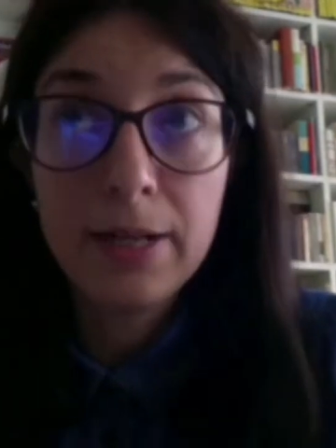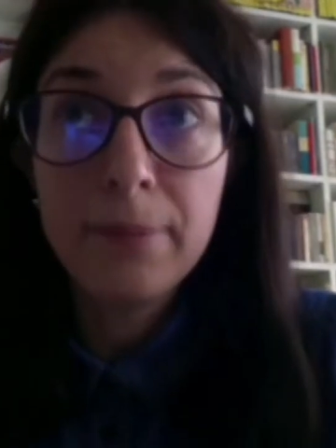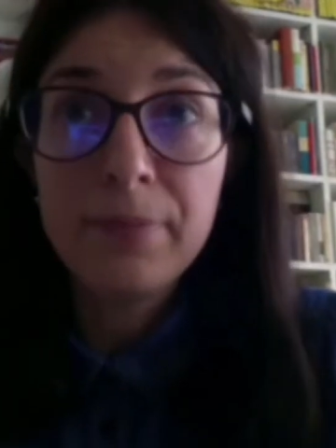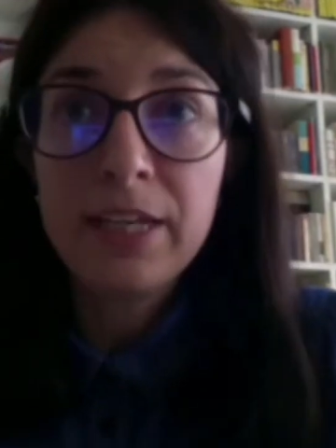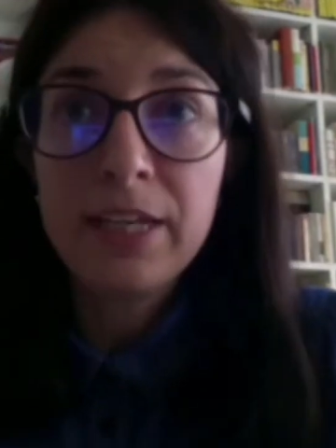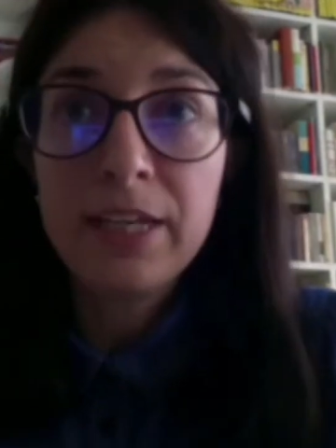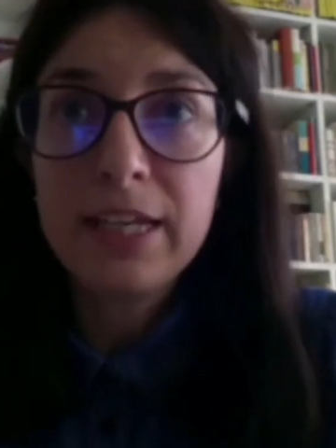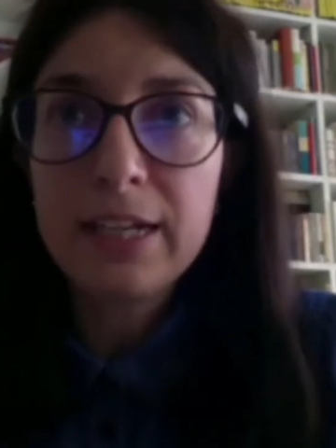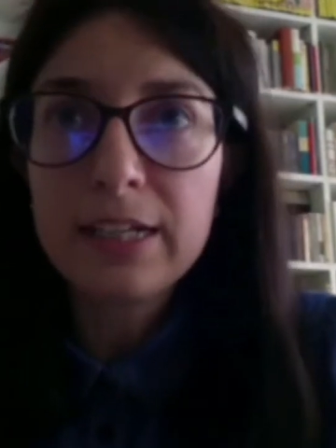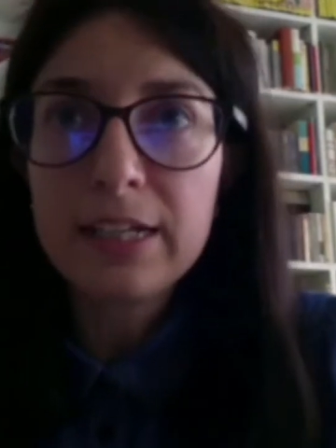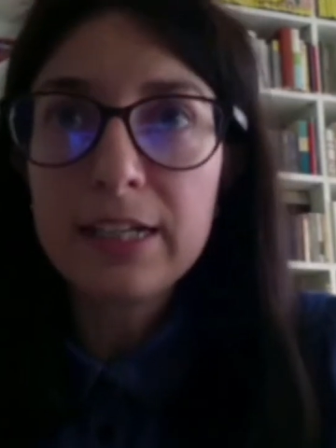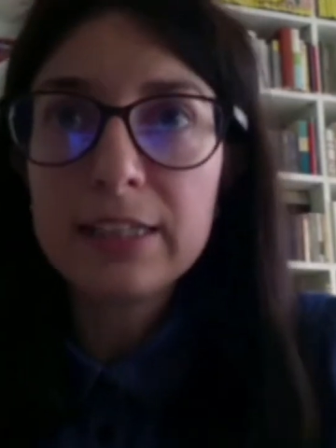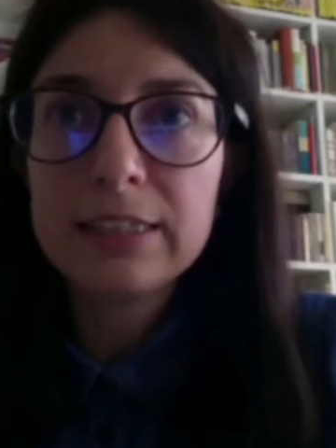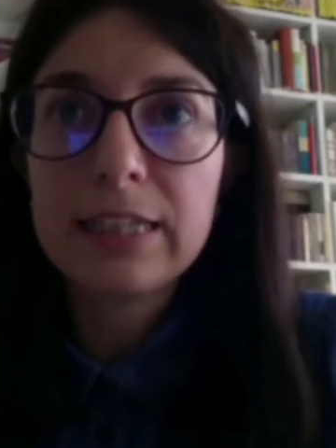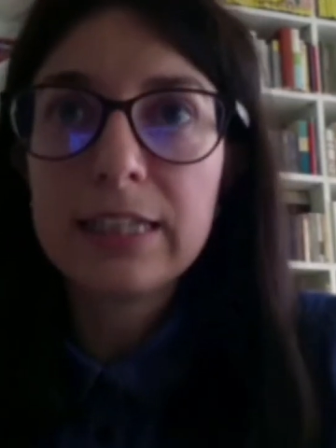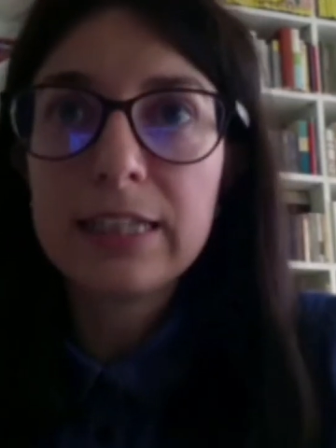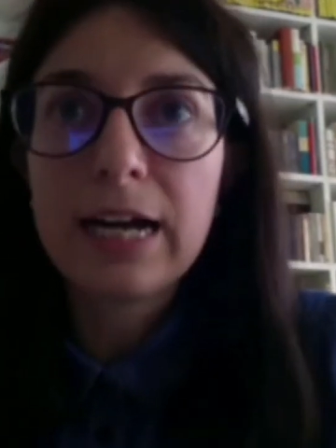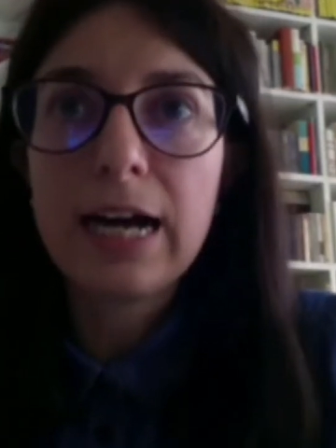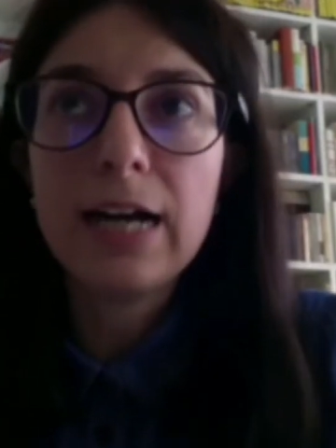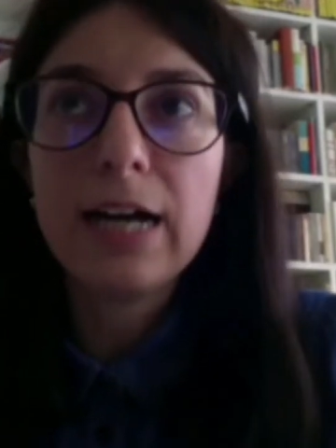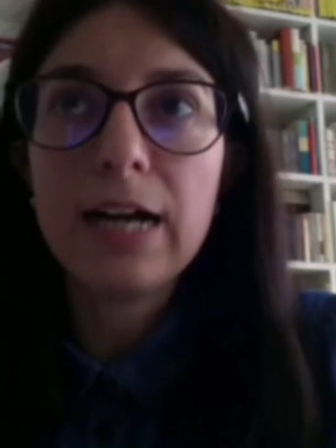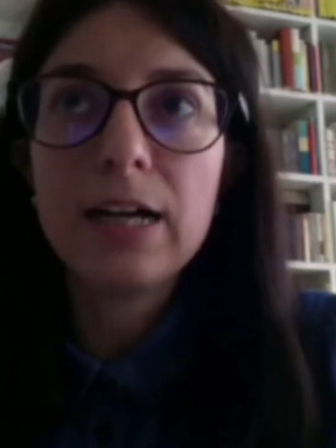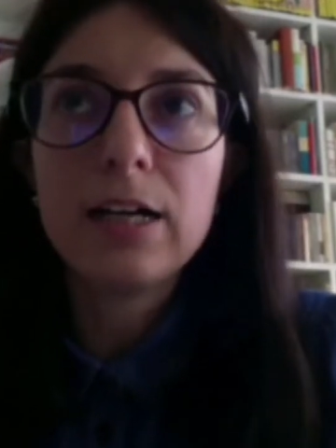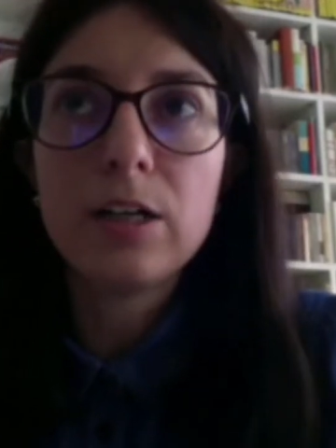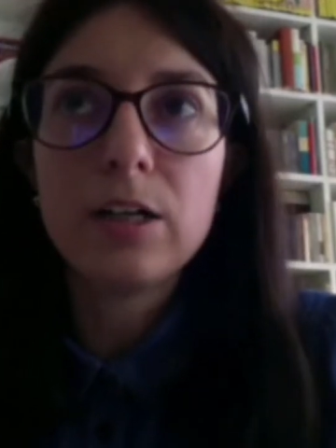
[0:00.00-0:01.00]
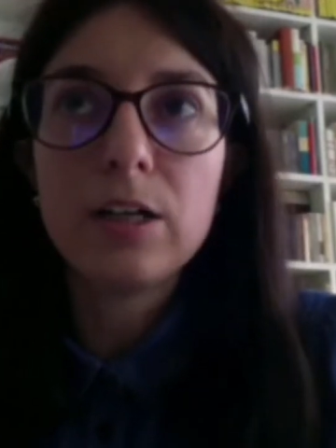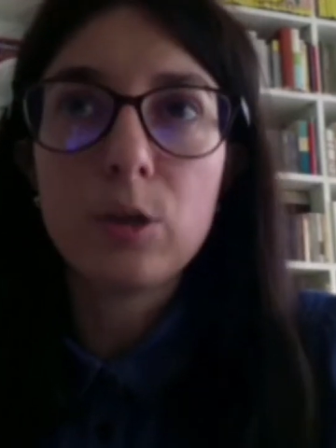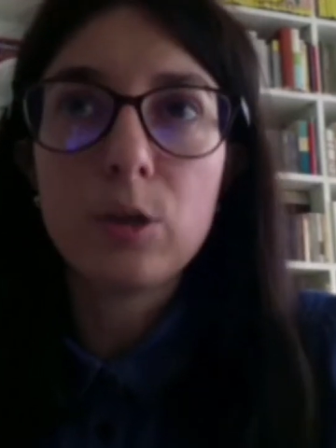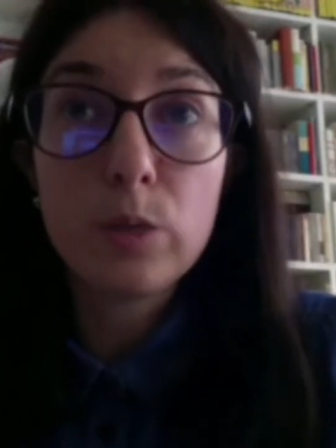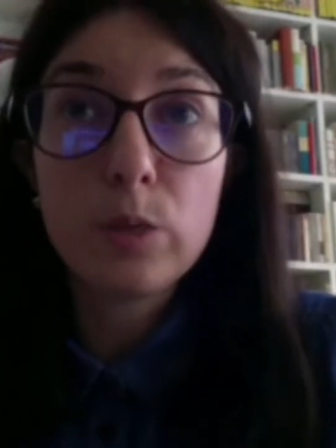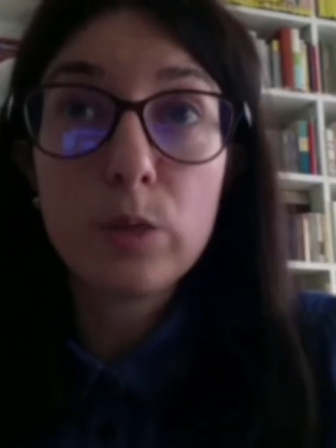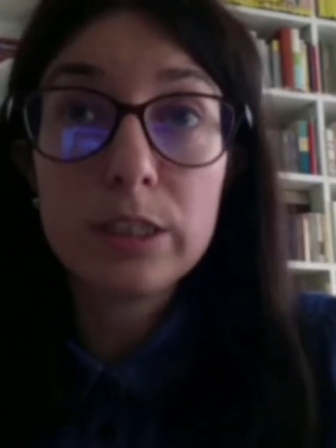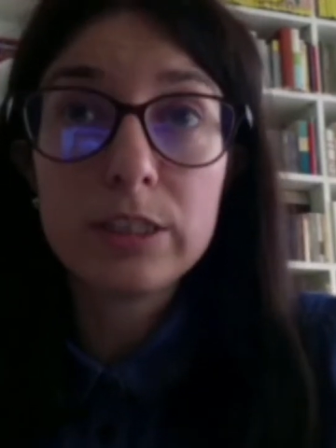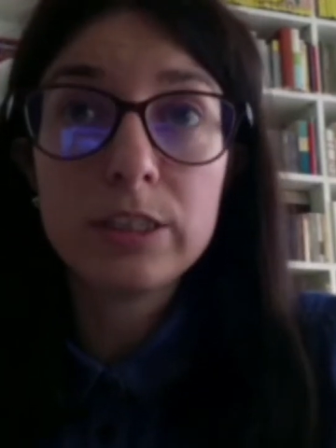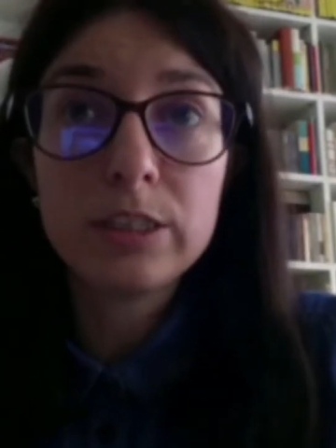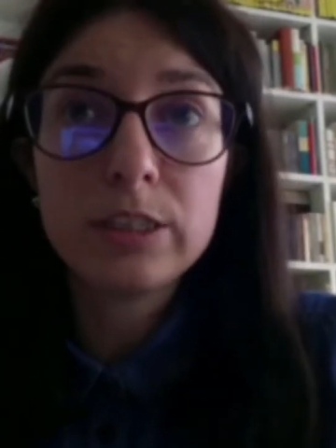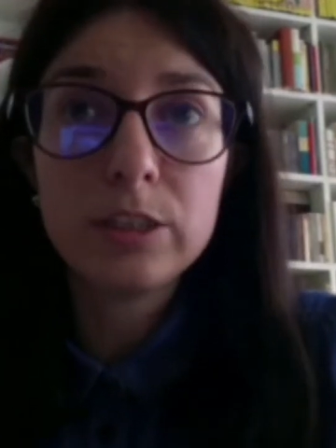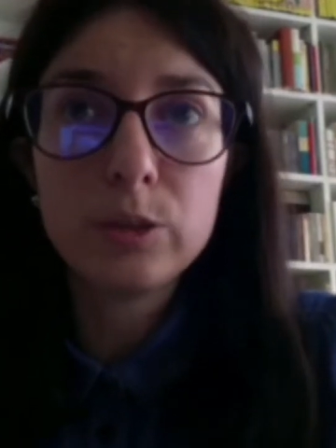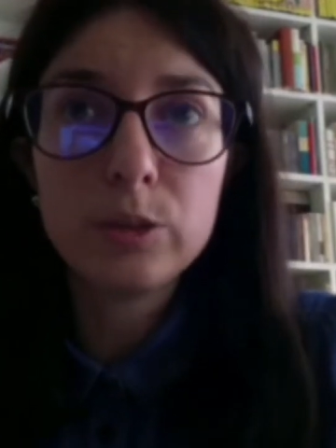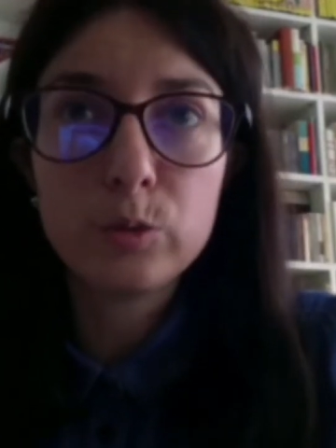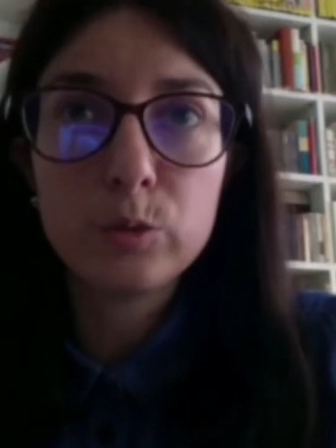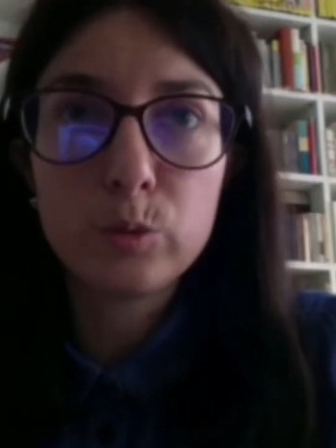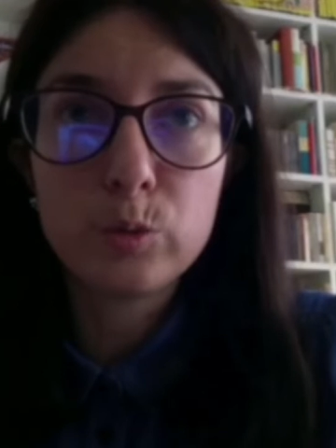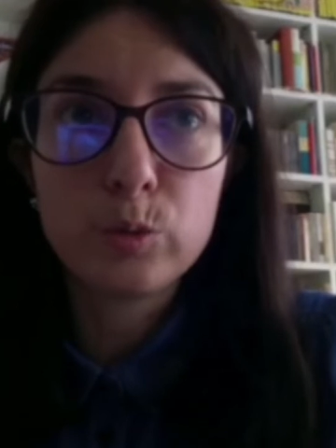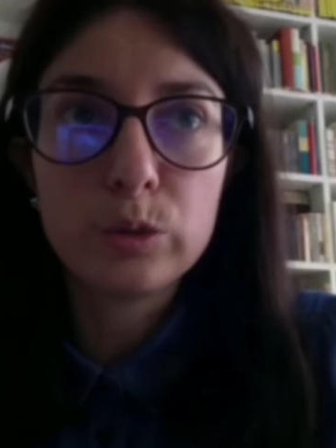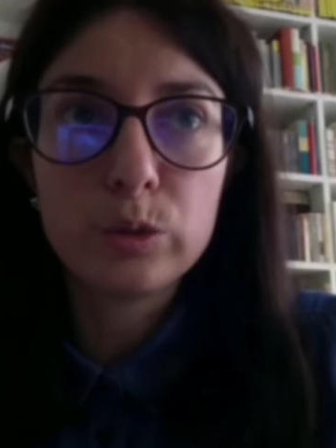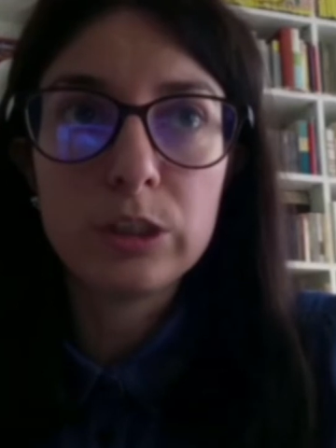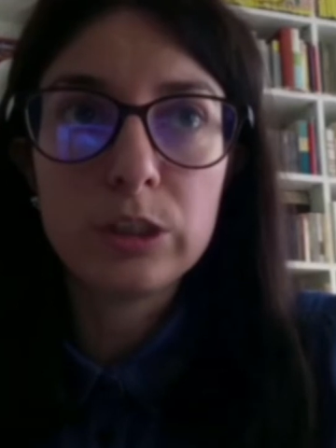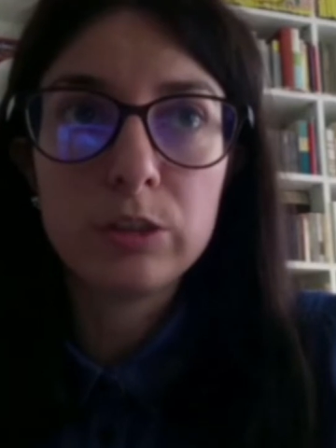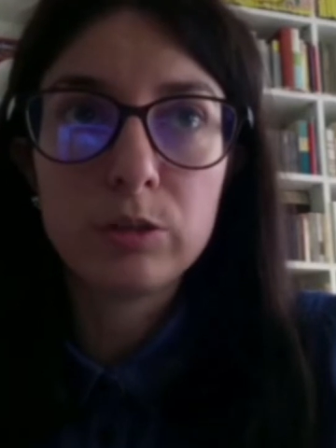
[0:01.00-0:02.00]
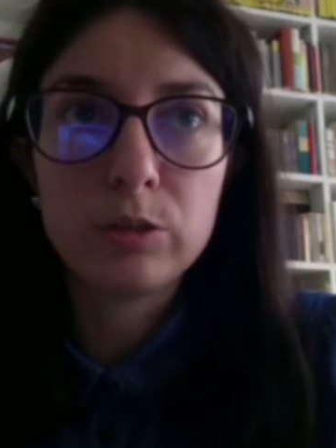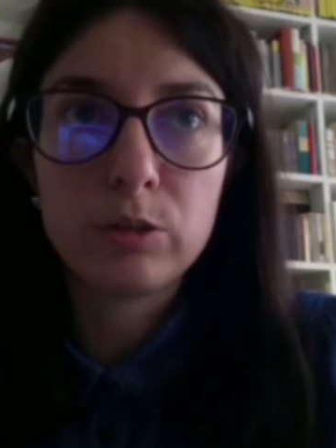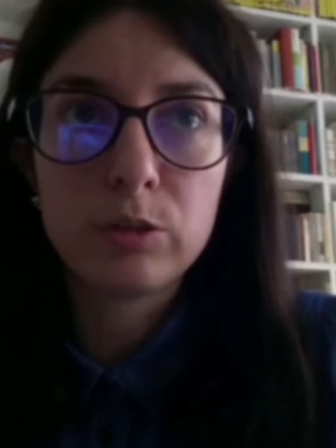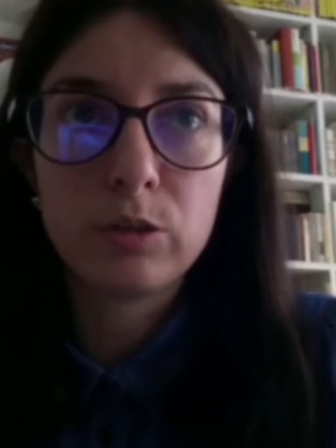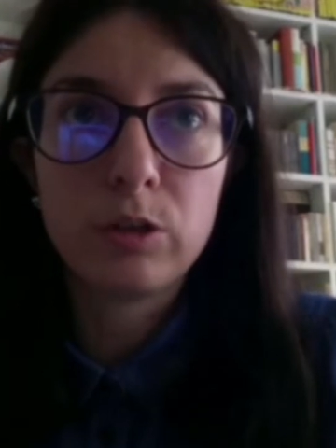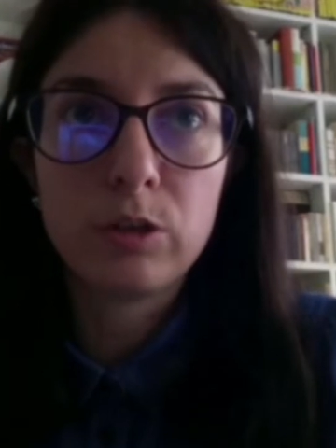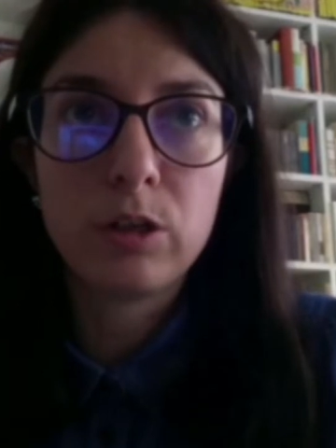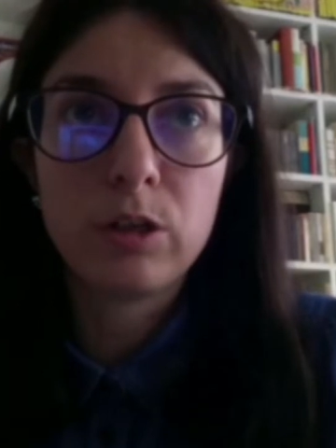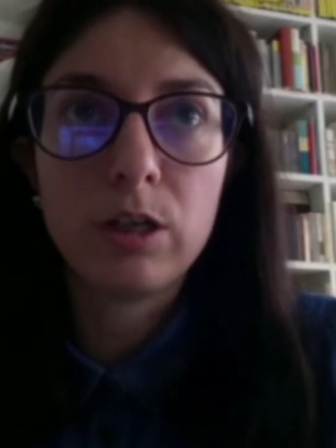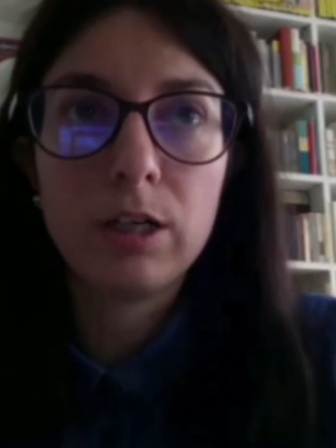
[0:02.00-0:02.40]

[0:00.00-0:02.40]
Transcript: In realtà eh, questi studi sono,